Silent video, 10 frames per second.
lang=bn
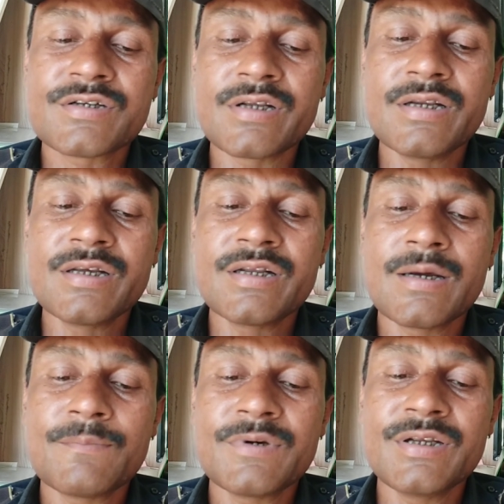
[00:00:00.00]

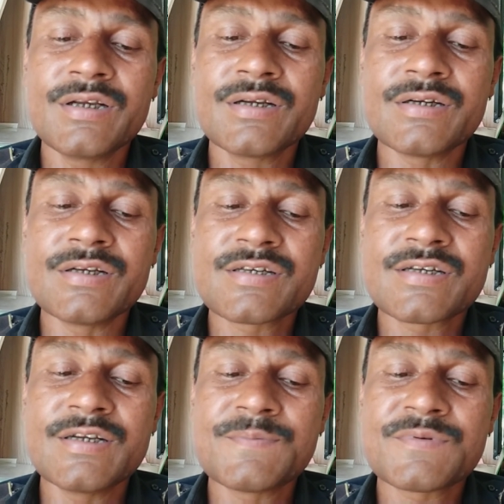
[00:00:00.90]
টেলিগ্রাম লিঙ্ক
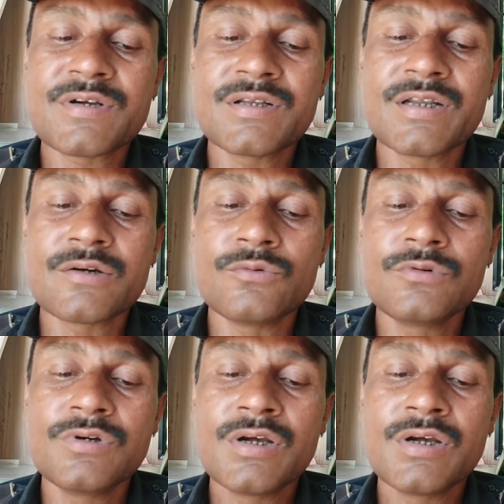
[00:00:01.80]
ডিসক্রিপশান দেখুন